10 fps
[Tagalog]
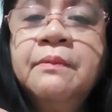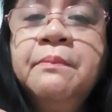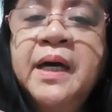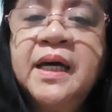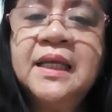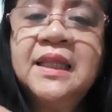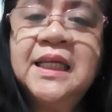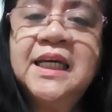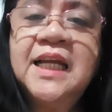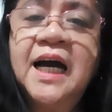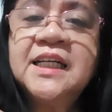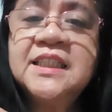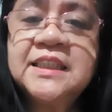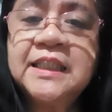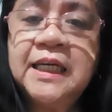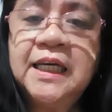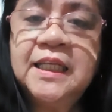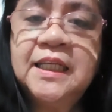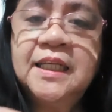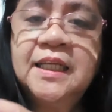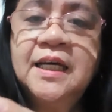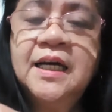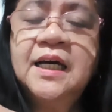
very thin ang skin.